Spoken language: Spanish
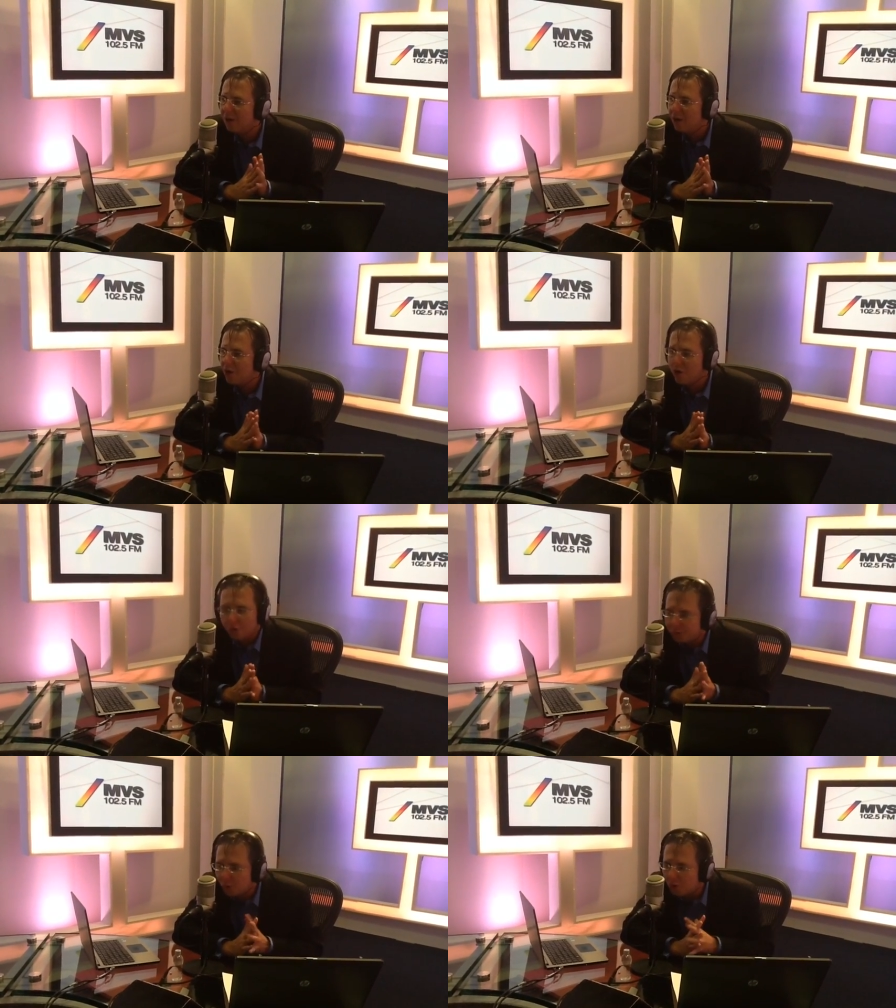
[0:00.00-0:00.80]

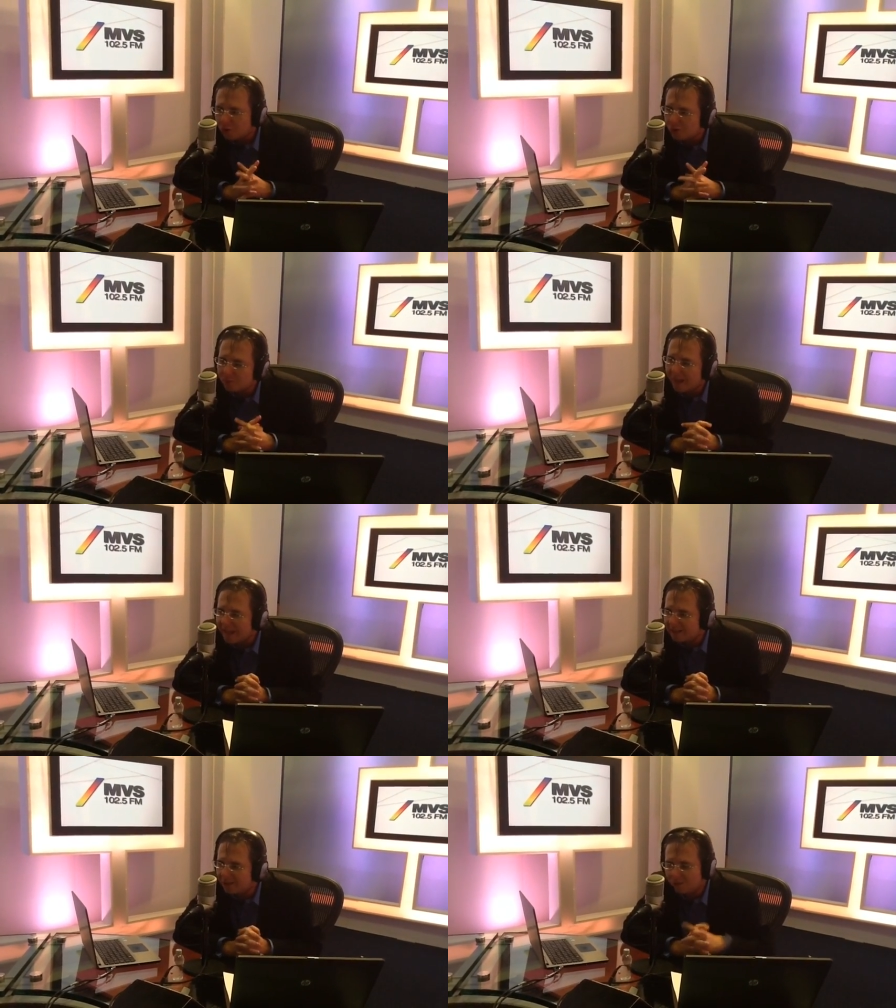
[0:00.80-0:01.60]
No todos los
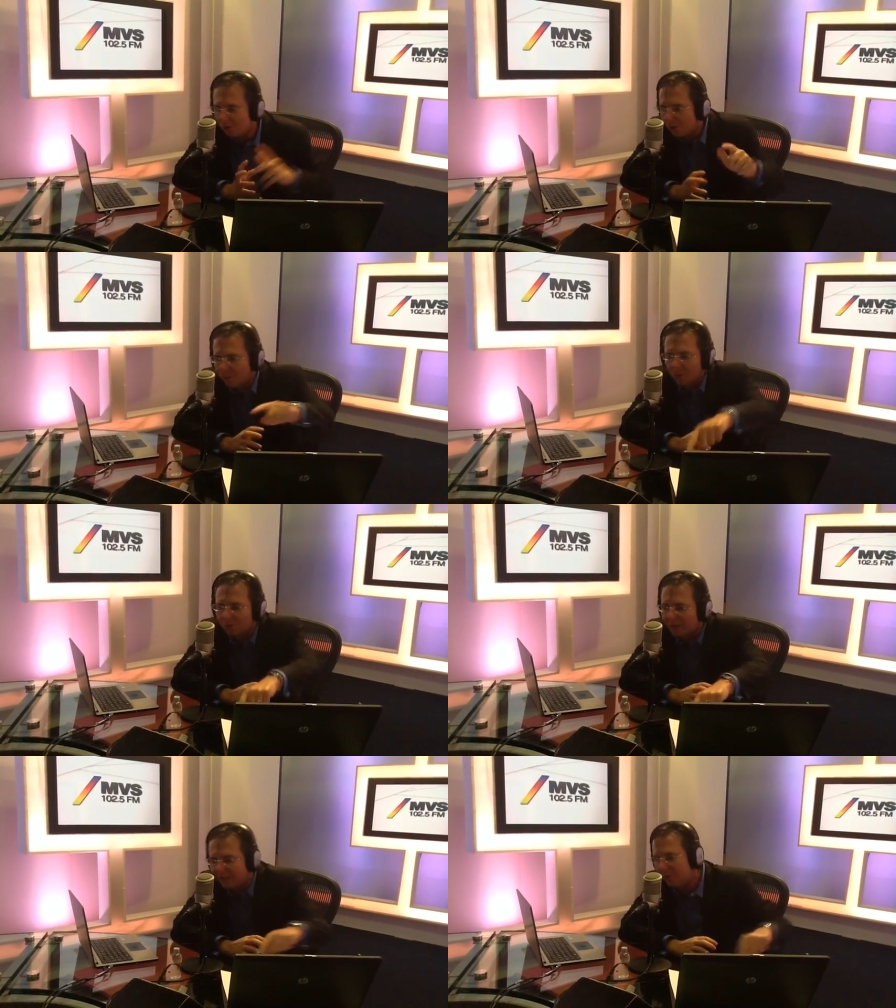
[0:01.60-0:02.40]
maestros son como los
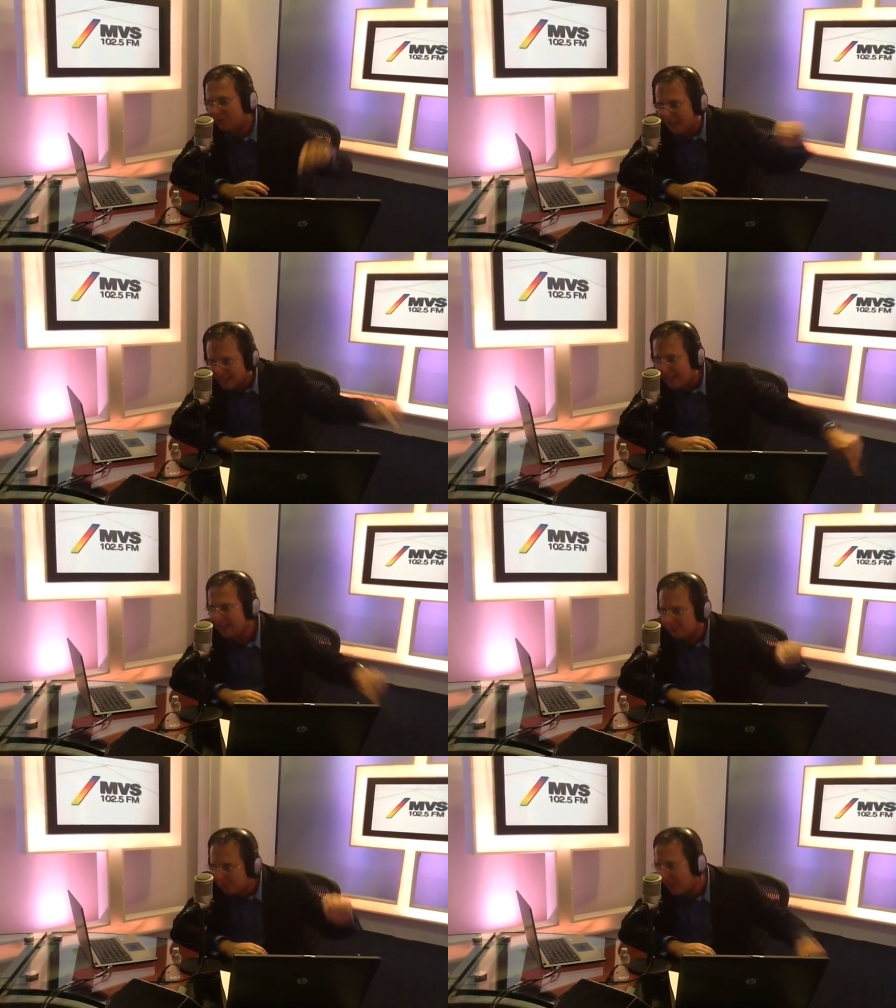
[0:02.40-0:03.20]
maestros que ayer
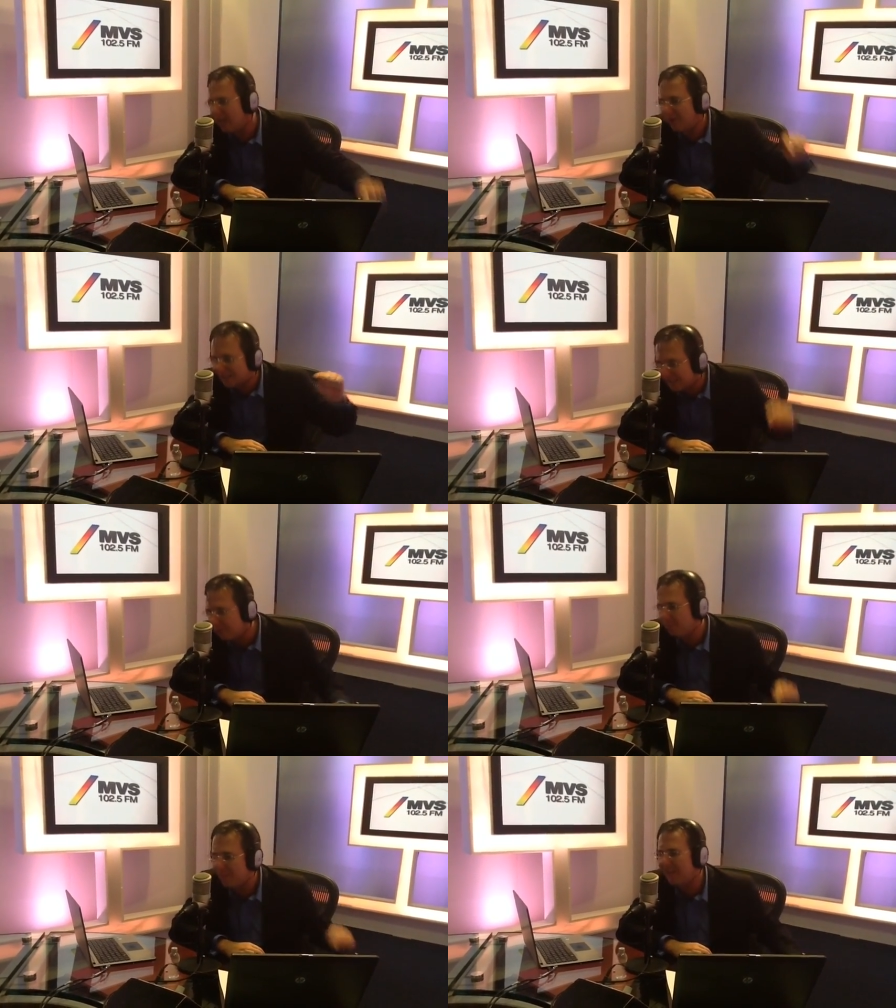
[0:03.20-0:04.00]
estuvieron
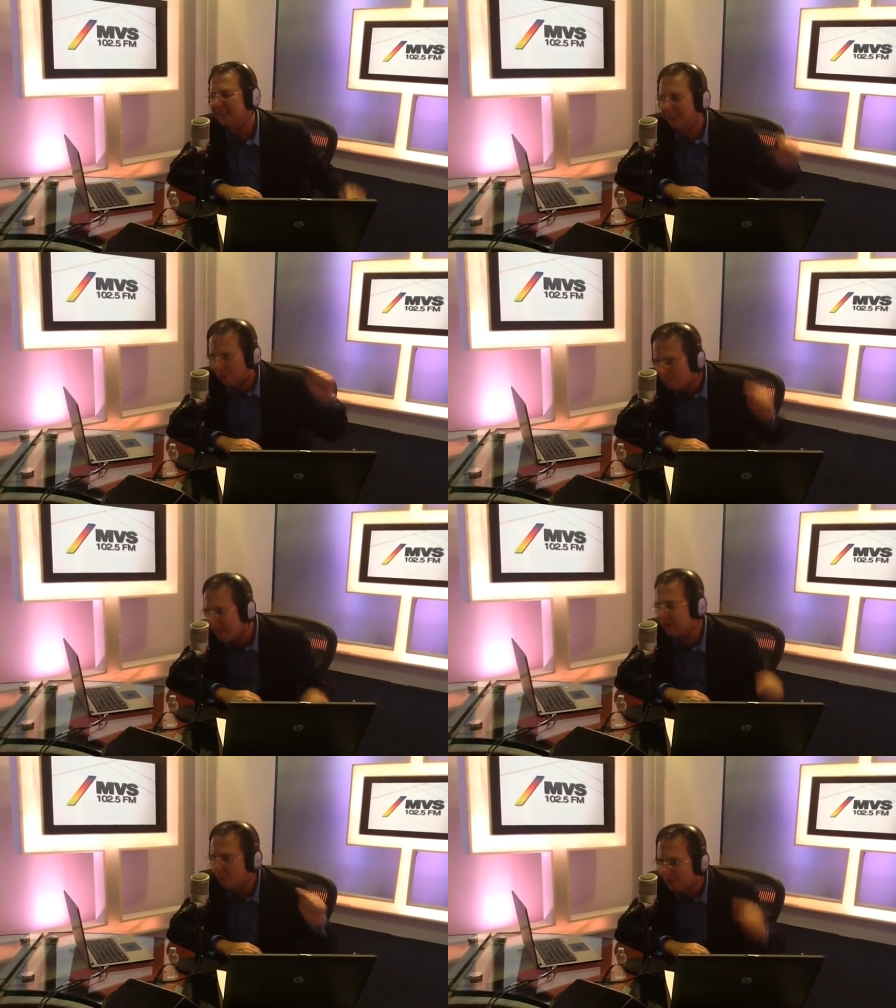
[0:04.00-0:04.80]
lanzando piedras y
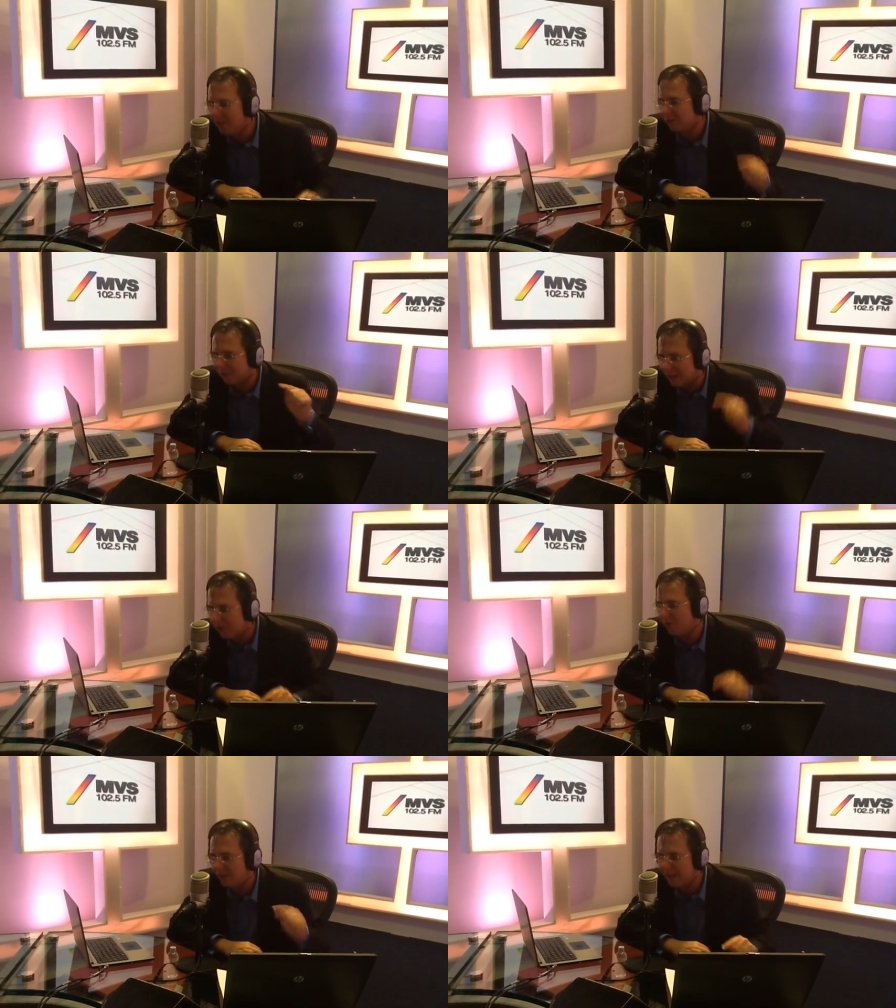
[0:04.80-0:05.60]
rompiendo vidrios en el
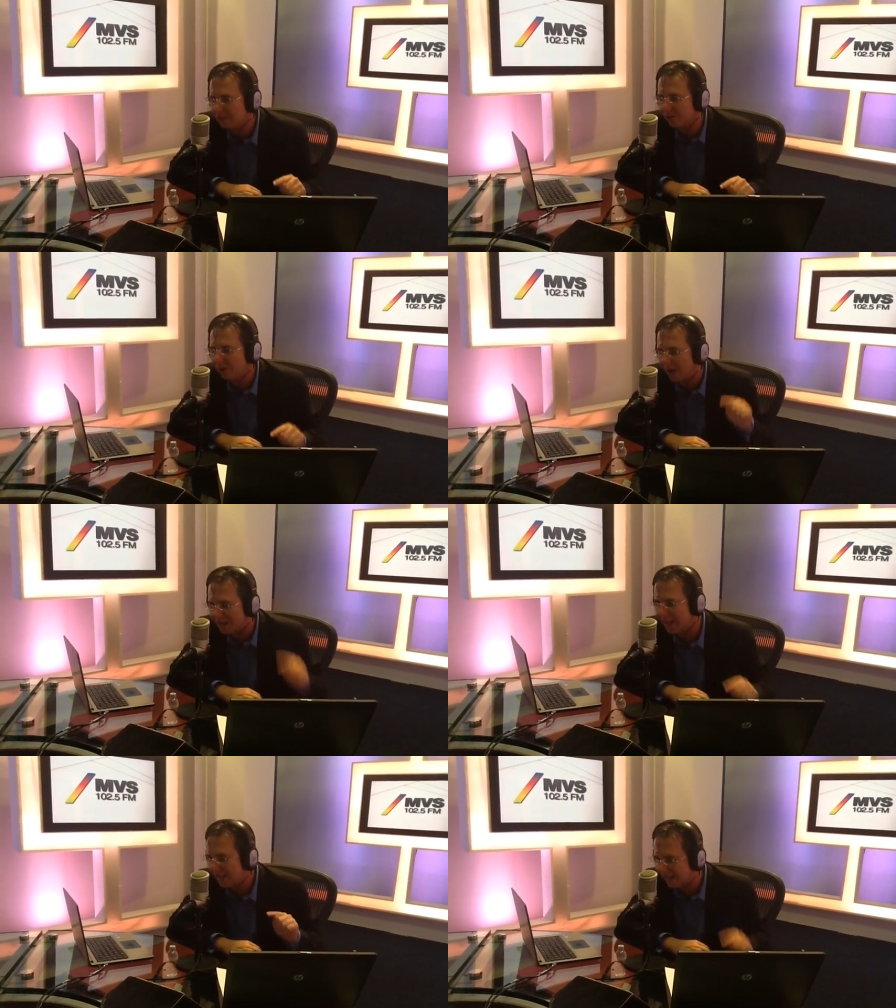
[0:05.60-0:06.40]
Congreso
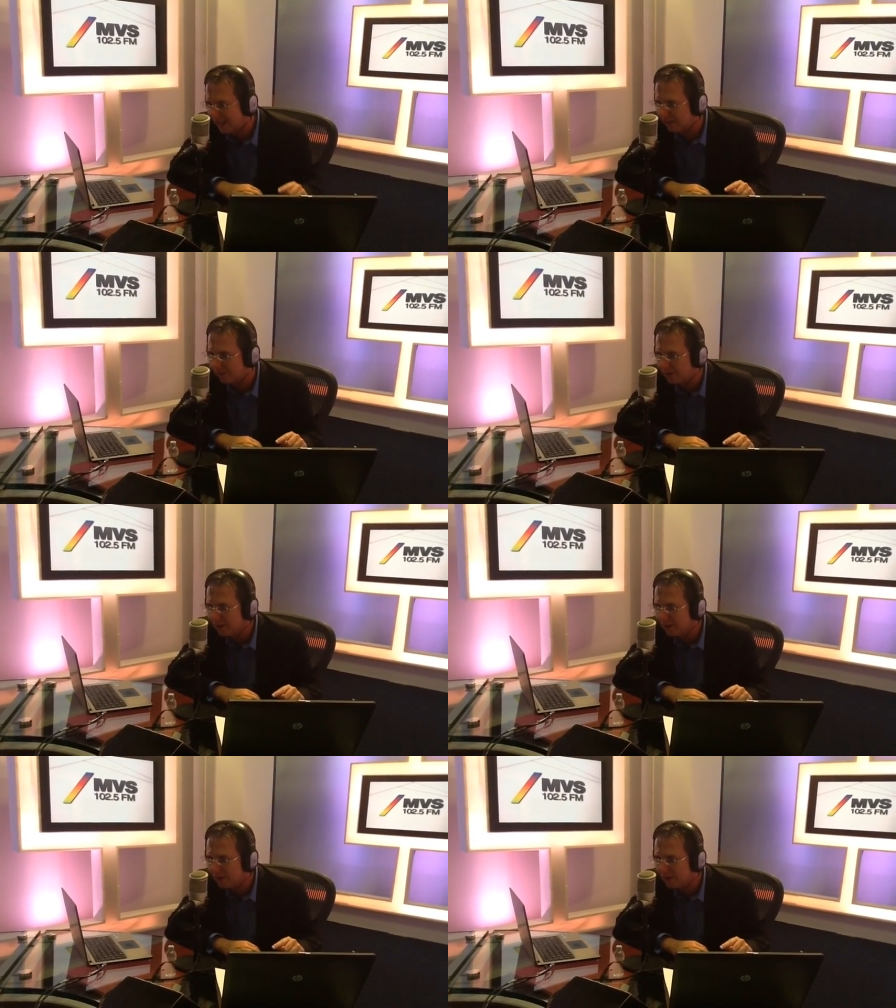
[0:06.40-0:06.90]
allá en Guerrero.